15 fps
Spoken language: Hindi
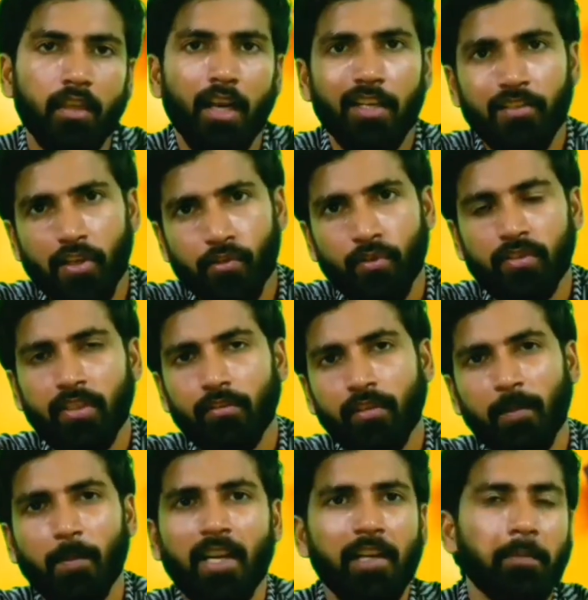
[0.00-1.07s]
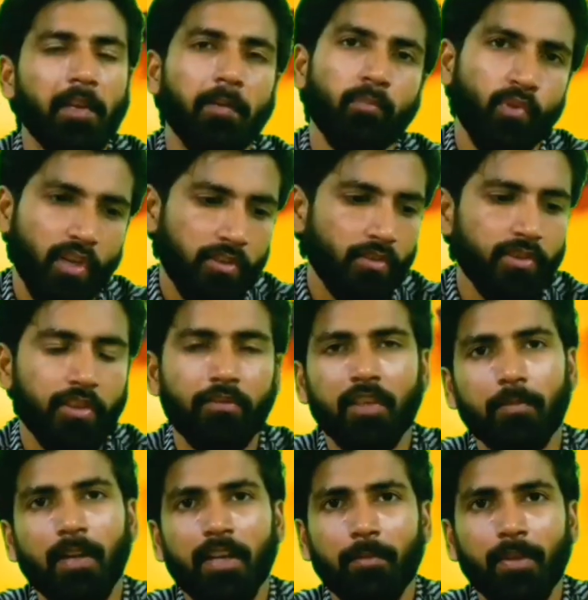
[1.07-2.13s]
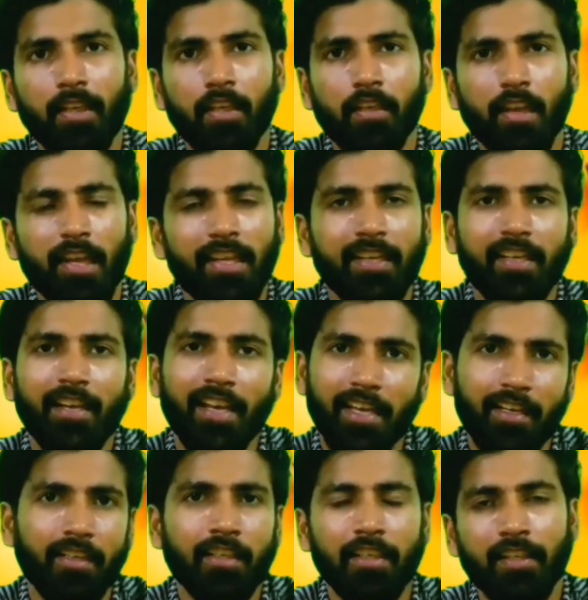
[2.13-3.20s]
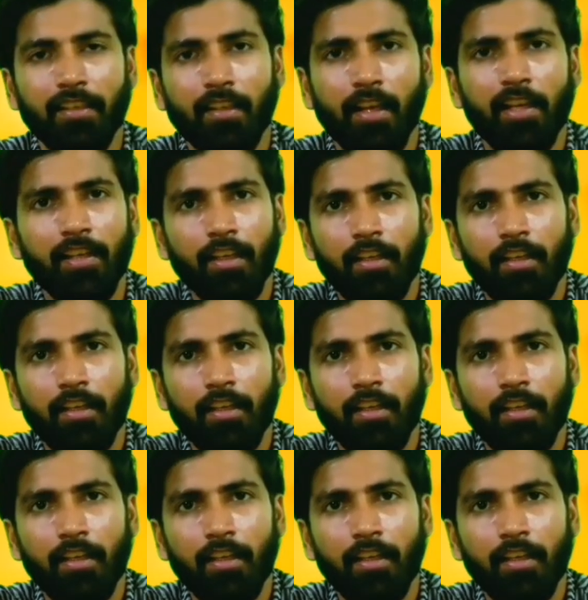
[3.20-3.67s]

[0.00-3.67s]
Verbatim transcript: अच्छा सोचें उनके बारे में बुरा सोचें उनके बारे में लेकिन एक हकीकत है